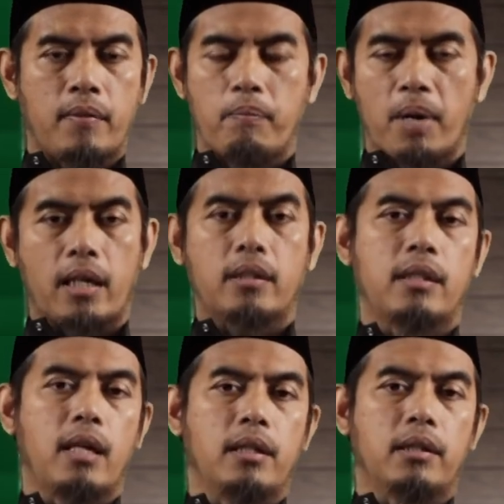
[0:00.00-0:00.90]
maka
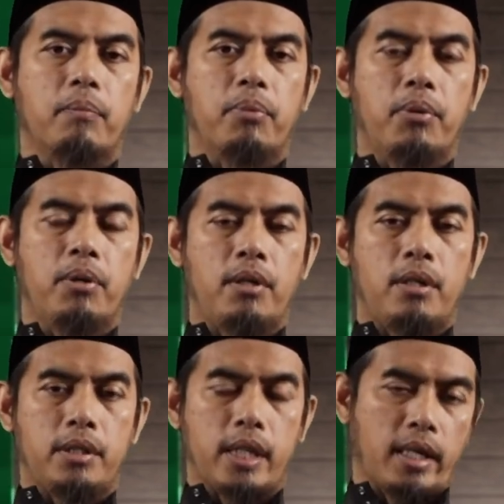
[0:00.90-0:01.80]
tidak ditempuh
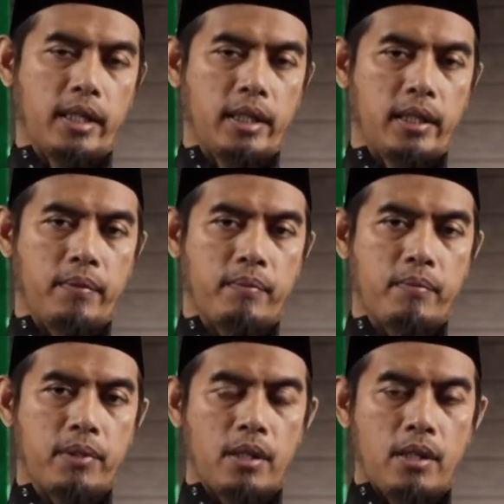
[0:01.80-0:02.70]
jalan ini.
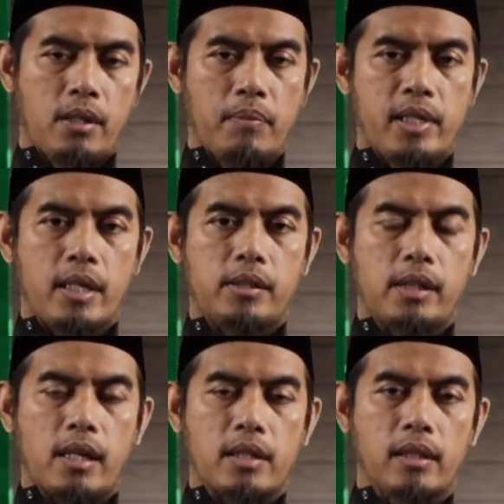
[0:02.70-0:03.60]
Demikian
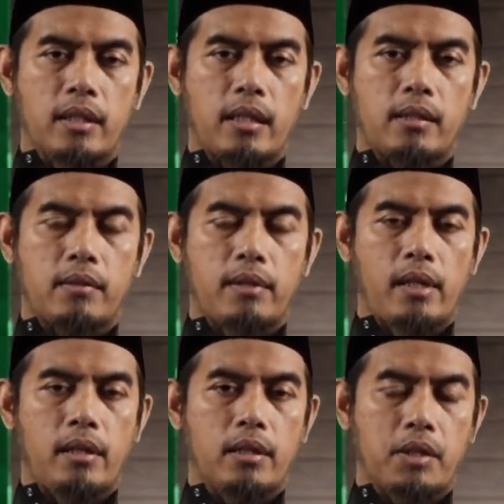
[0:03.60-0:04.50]
secara singkat
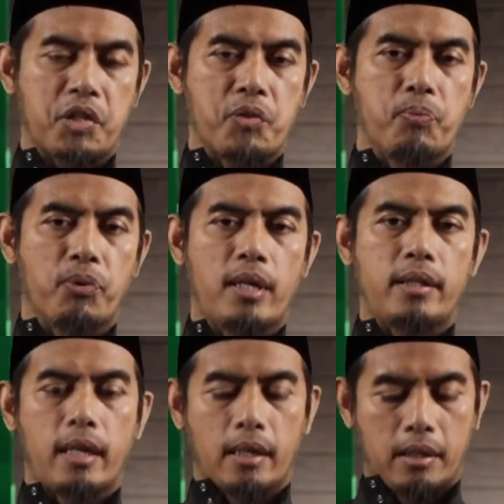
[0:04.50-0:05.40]
ya kesimpulan
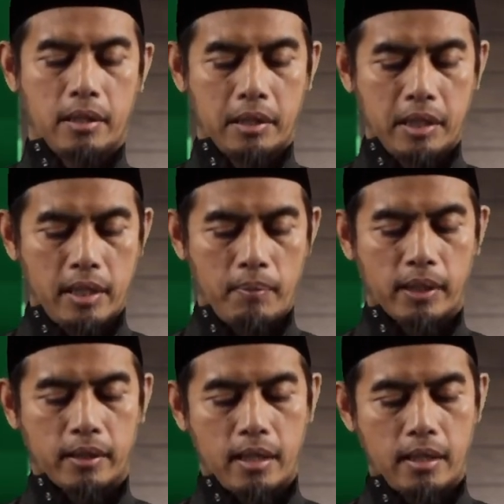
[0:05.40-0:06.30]
yang
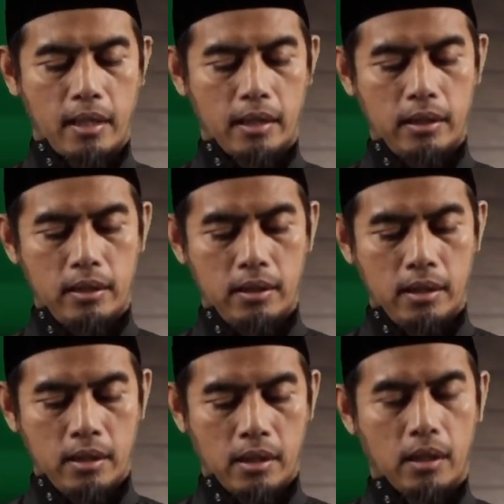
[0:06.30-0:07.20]
didapatkan dari
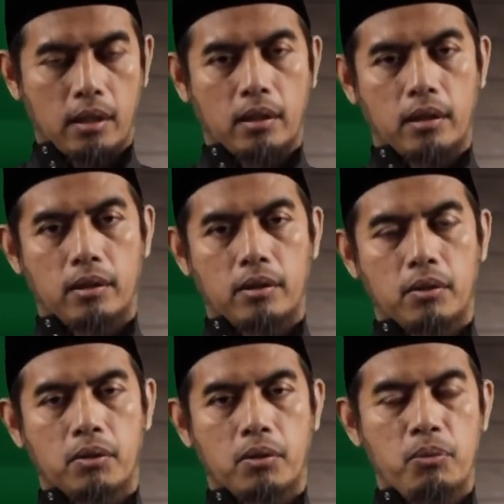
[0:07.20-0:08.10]

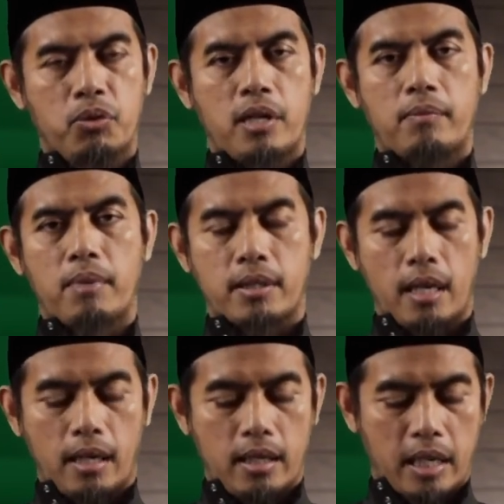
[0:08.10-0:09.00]
uh, rumusan
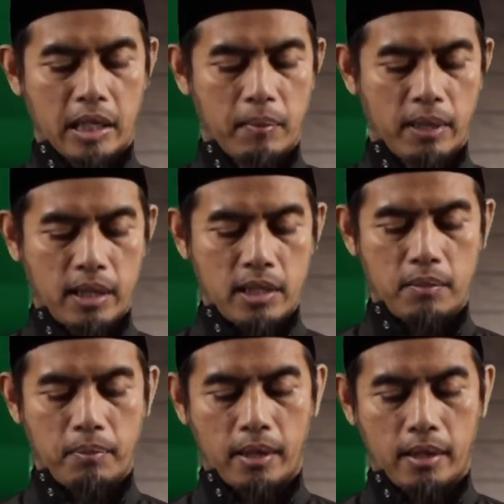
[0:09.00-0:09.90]
masalah yang dibatasi
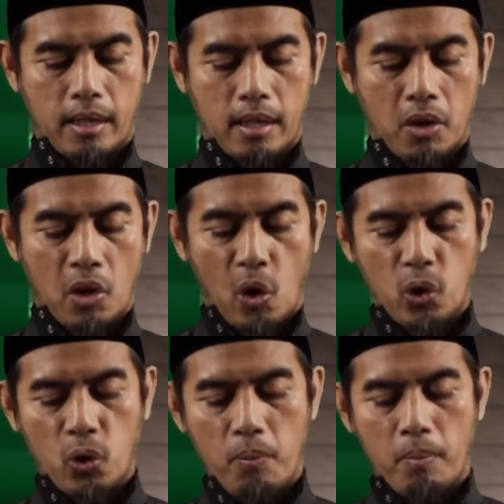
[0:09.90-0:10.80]
pada
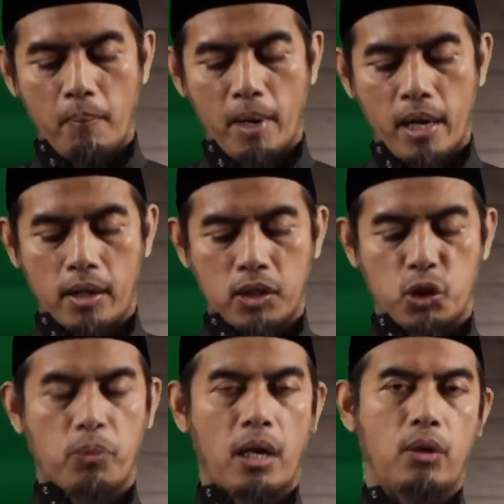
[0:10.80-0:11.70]
hukum membayar
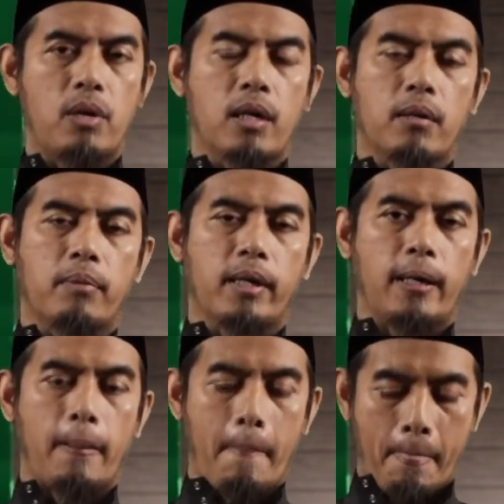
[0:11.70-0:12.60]
sejumlah uang
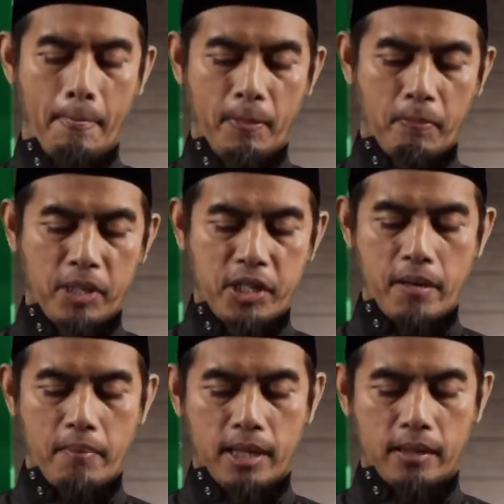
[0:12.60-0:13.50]
kepada
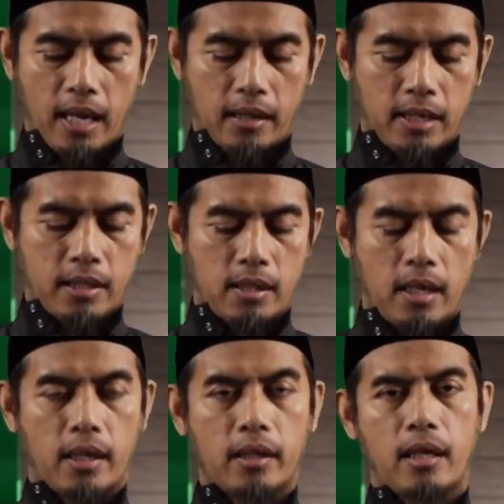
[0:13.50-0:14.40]
pejabat atas
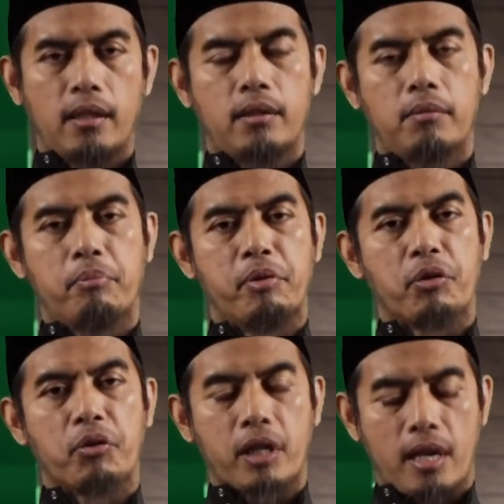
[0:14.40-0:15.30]
layanan
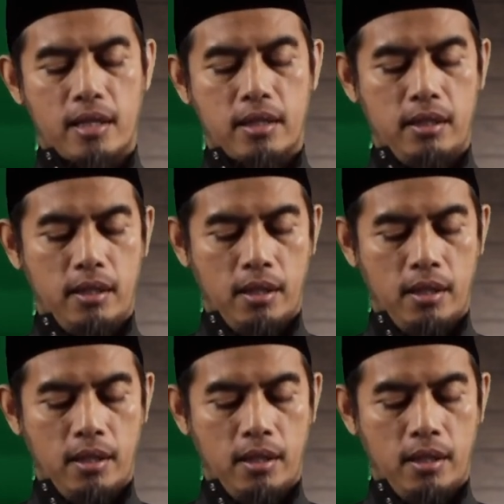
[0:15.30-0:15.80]
birokrasi